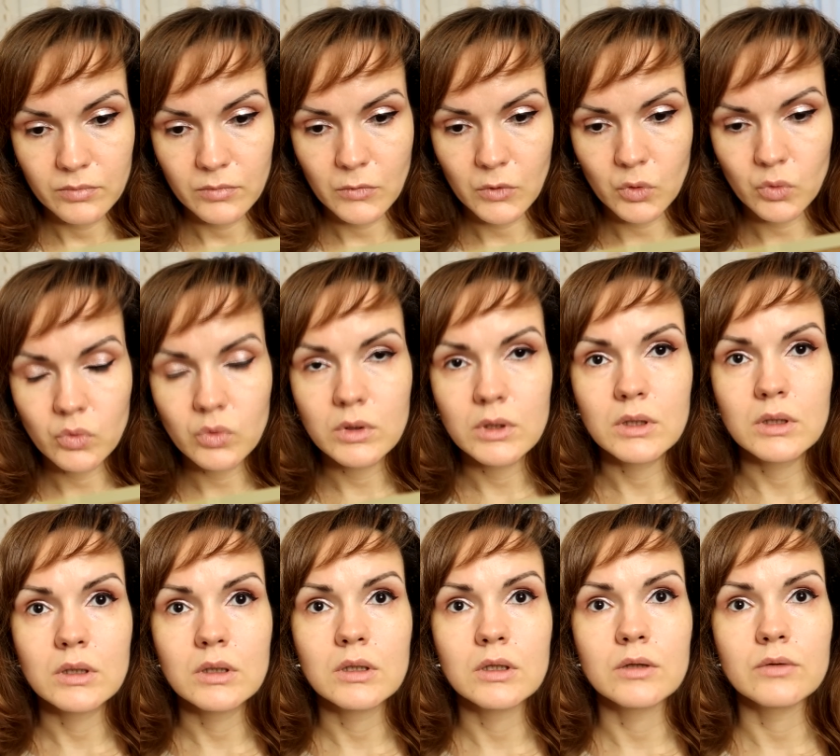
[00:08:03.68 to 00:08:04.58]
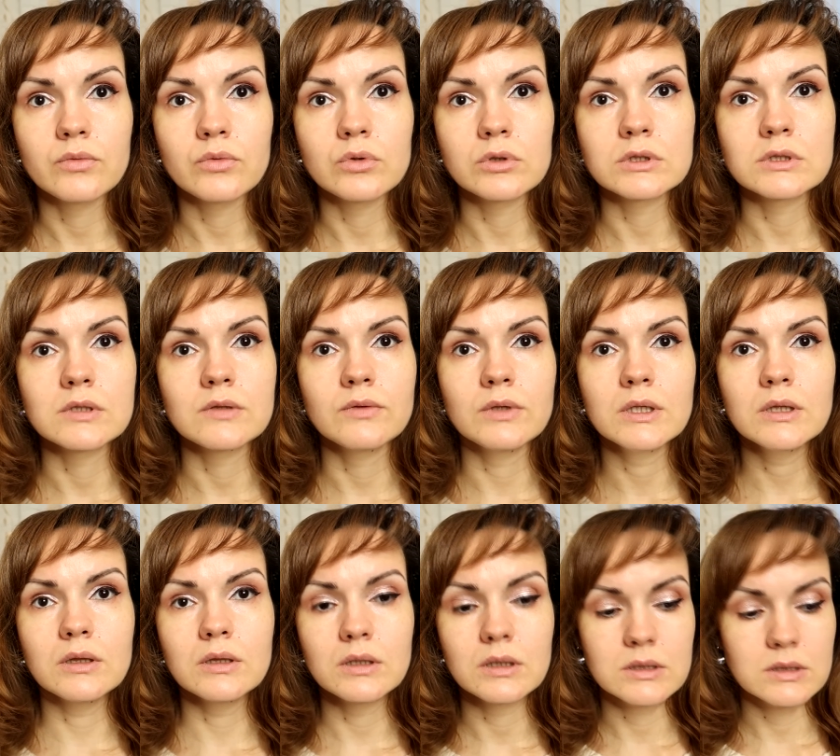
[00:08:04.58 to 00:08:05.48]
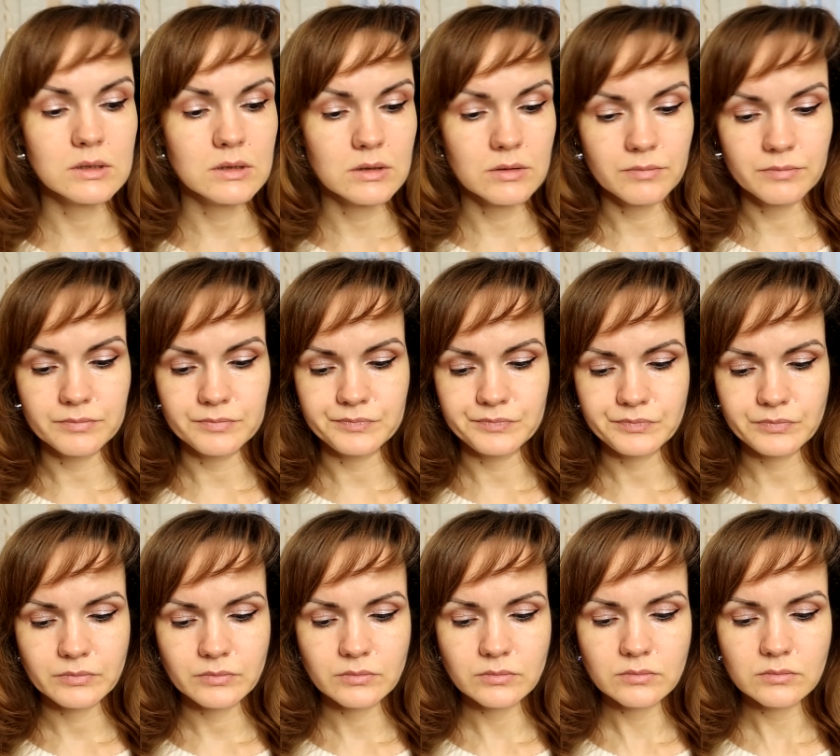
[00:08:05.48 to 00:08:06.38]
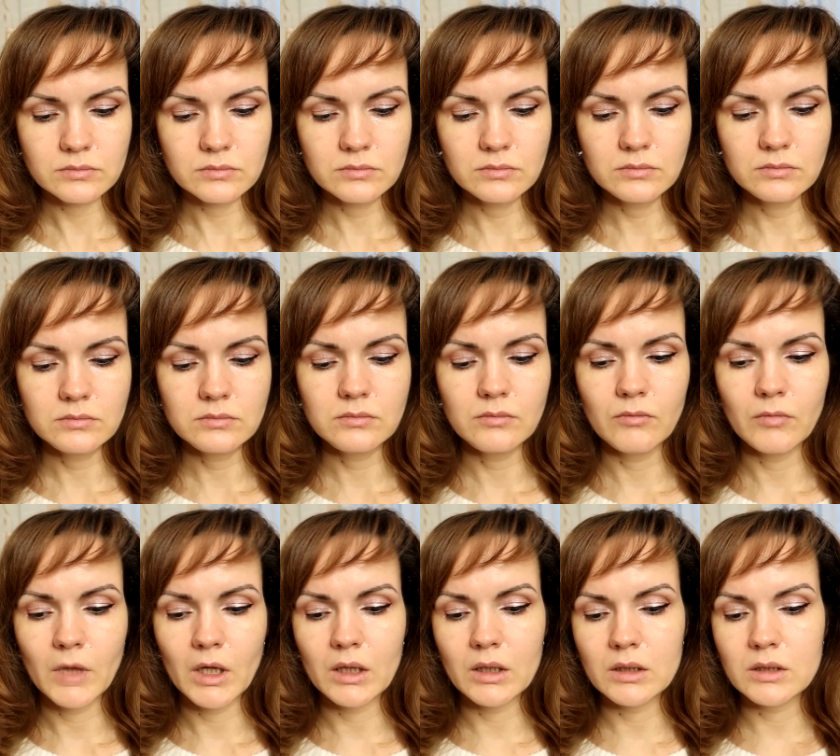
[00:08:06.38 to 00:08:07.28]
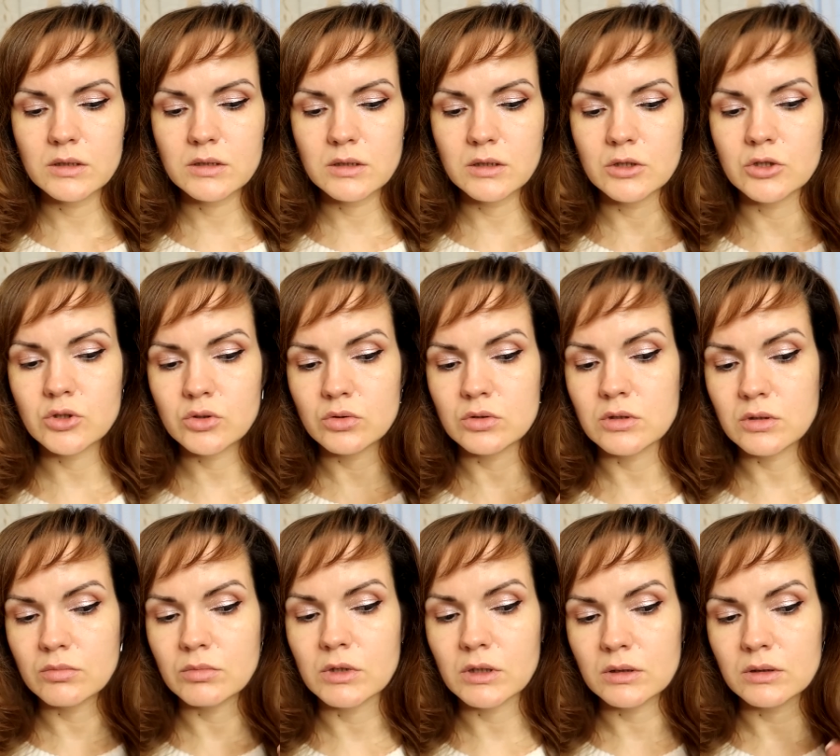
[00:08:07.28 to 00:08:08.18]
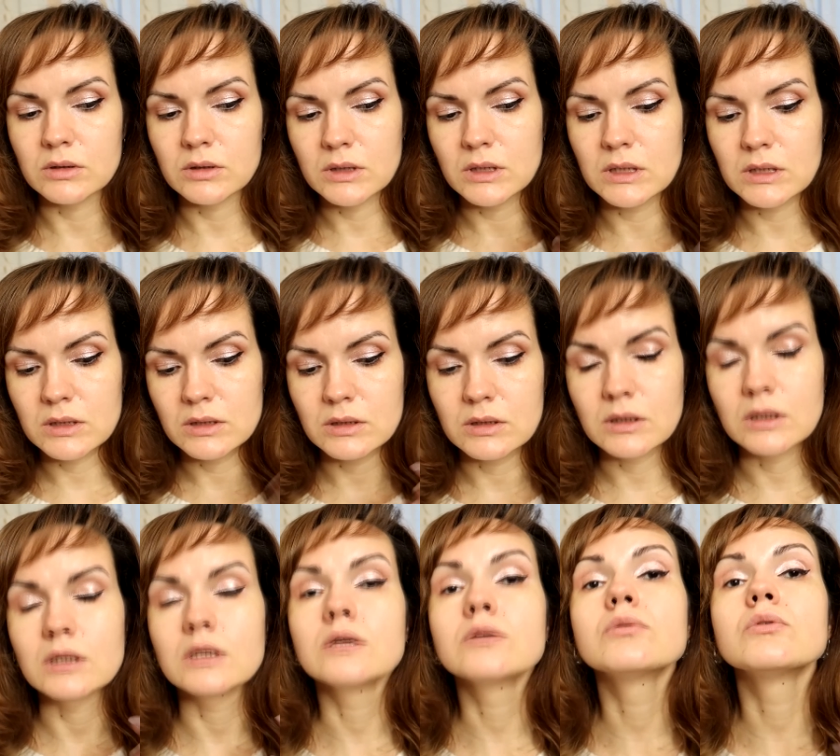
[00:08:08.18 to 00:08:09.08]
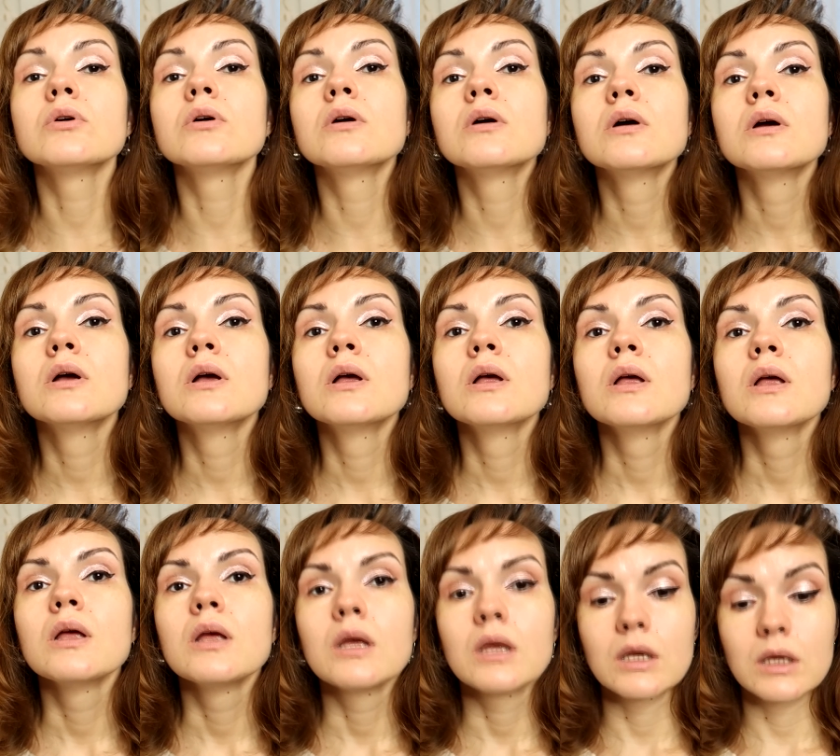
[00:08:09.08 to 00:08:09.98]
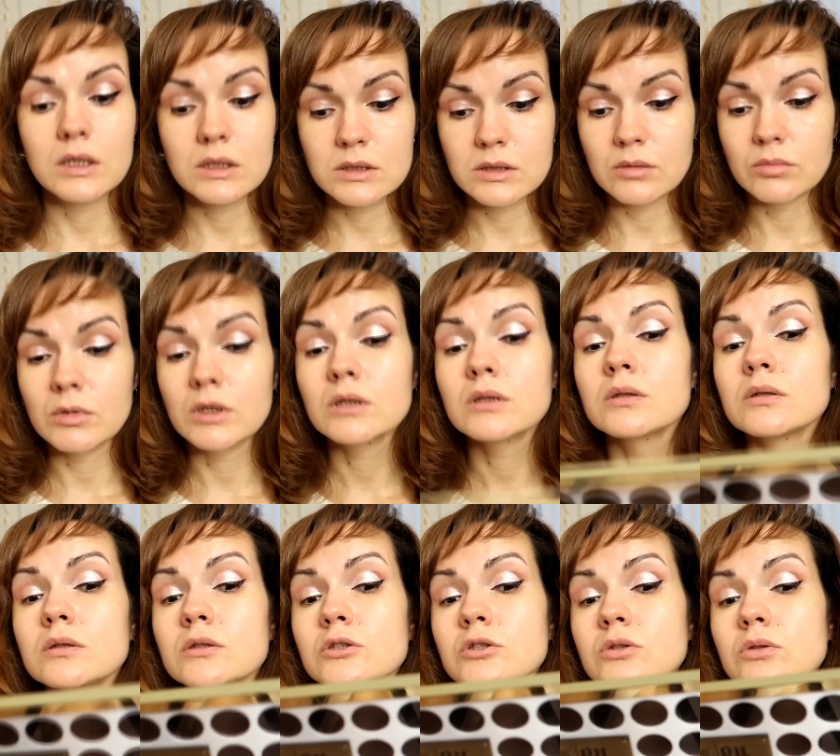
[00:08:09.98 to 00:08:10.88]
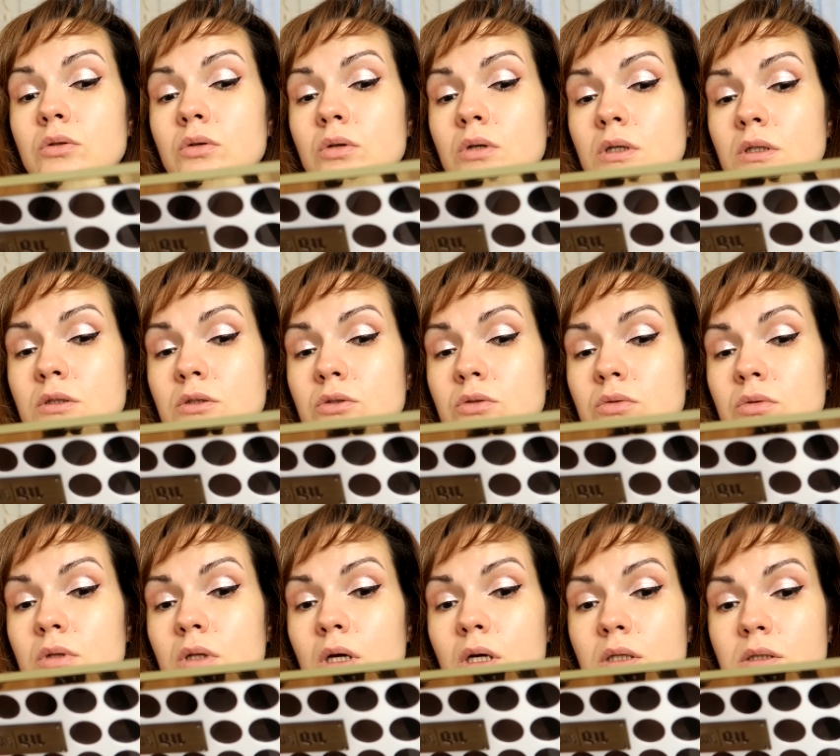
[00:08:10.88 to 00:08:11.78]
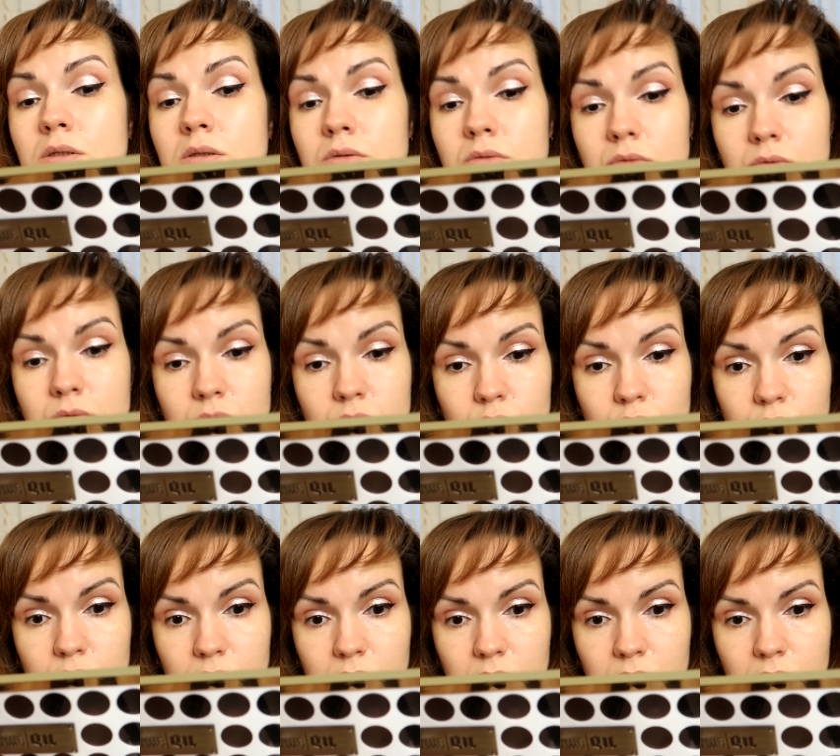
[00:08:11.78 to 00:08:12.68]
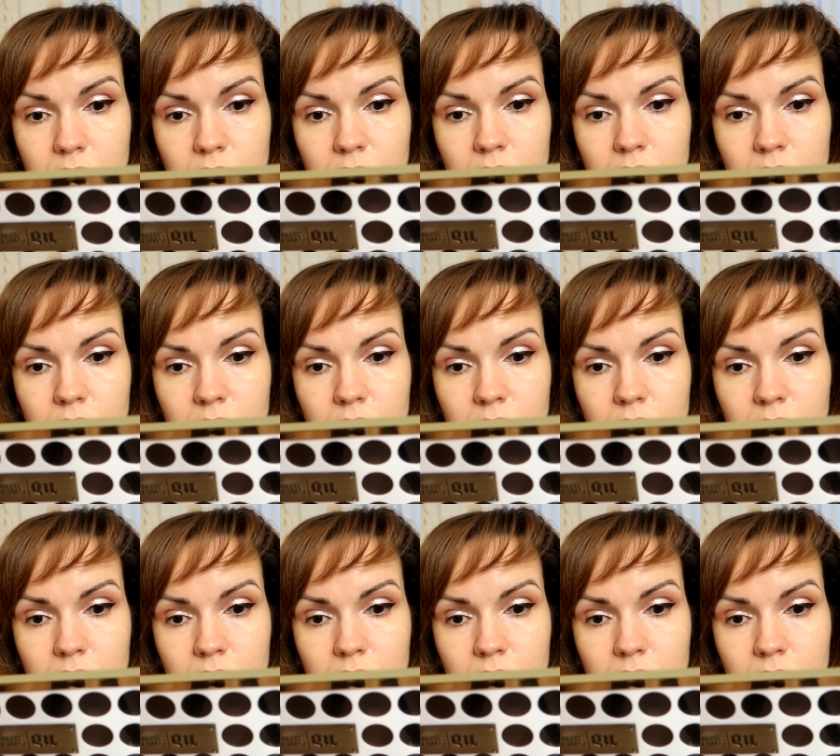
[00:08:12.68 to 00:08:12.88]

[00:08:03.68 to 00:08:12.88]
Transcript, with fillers: Ну и его цветность. Я не знаю, что с ним делать. Трясти его. Я заметила, что к концу глаза он уже